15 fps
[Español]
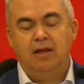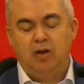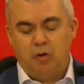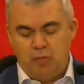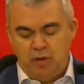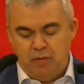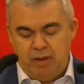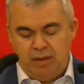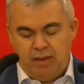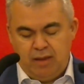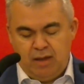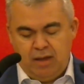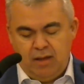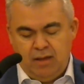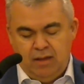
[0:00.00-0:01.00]
de
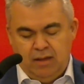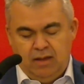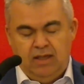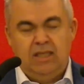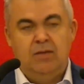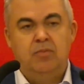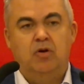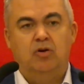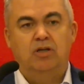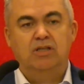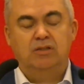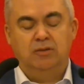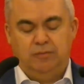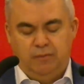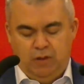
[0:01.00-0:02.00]
convivencia y de
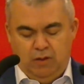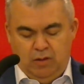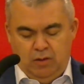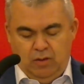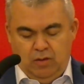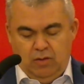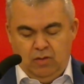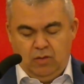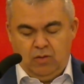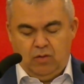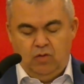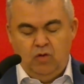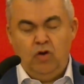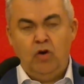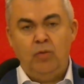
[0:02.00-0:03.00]
progreso,
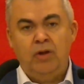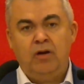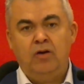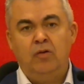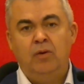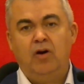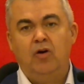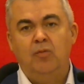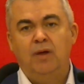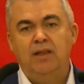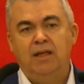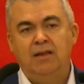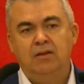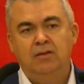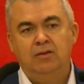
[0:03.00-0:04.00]
con un gobierno bajo el
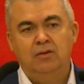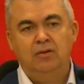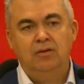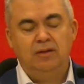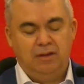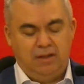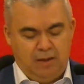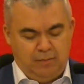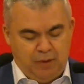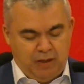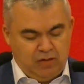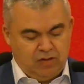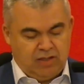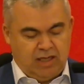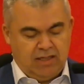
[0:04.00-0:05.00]
mandato de
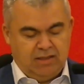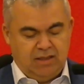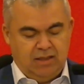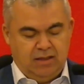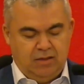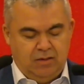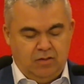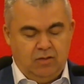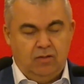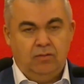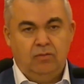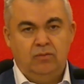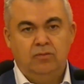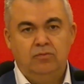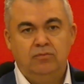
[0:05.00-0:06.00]
Pedro Sánchez.
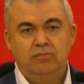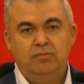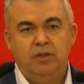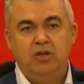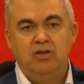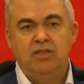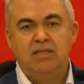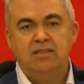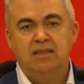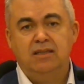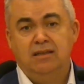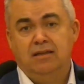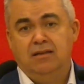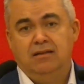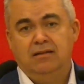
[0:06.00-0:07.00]
Pedro
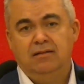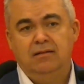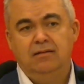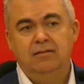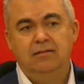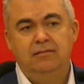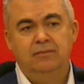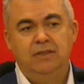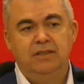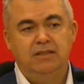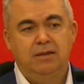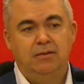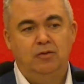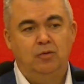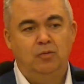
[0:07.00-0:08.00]
Sánchez que bien
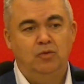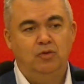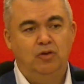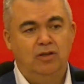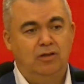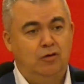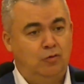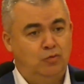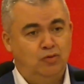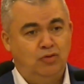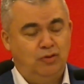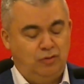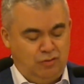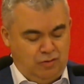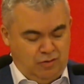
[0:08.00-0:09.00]
sabe todo el mundo que es
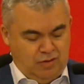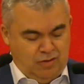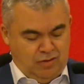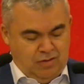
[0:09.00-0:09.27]
robusto,